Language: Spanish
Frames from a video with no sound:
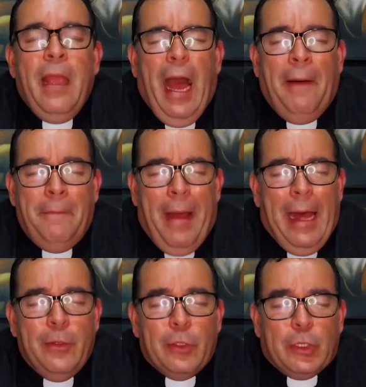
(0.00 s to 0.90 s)

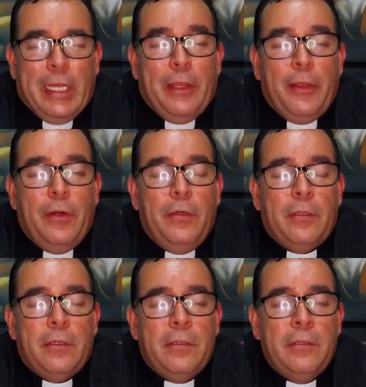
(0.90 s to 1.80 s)
Amado
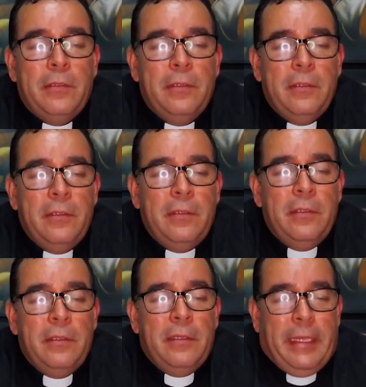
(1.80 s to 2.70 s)
Señor,
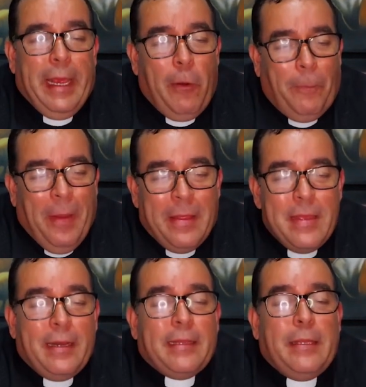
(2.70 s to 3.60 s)
quiero
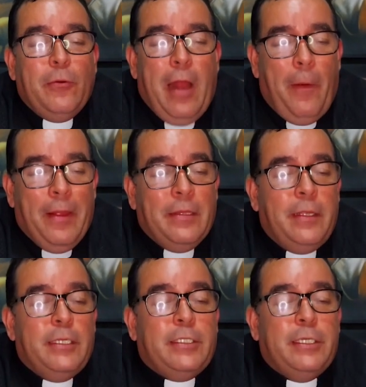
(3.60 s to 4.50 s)
pedirte una
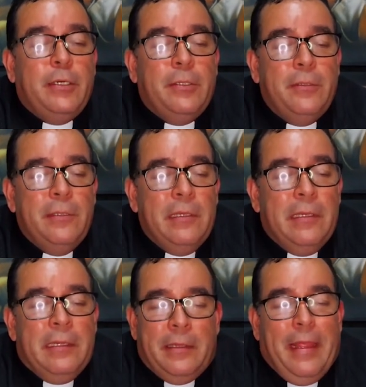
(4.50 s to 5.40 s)
bendición
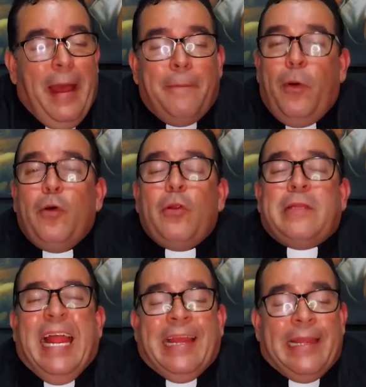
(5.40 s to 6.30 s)
de amor
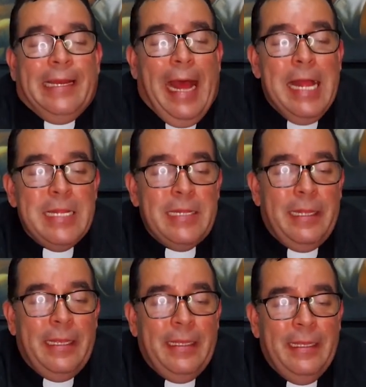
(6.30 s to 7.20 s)
tan
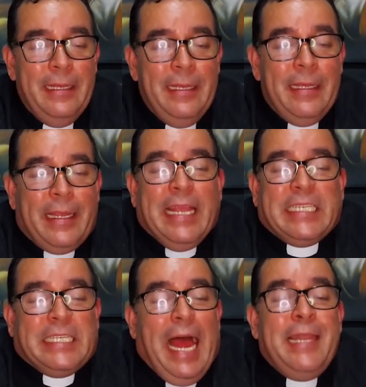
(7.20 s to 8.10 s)
grande que
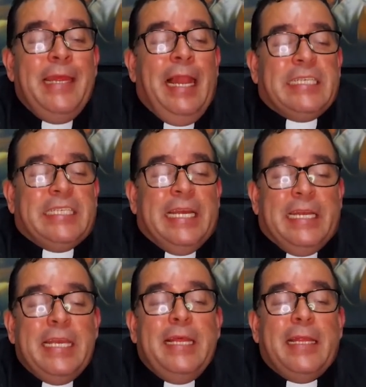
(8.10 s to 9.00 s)
sane las
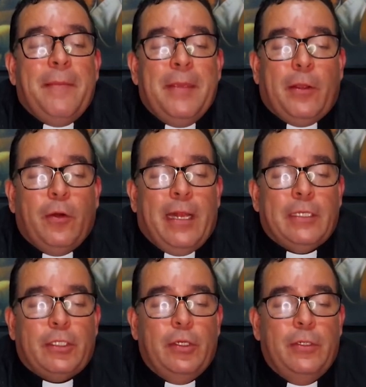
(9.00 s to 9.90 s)
heridas de mi
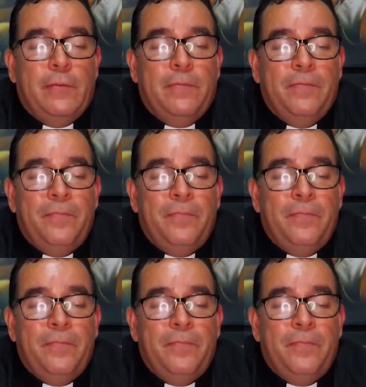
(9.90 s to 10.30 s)
corazón,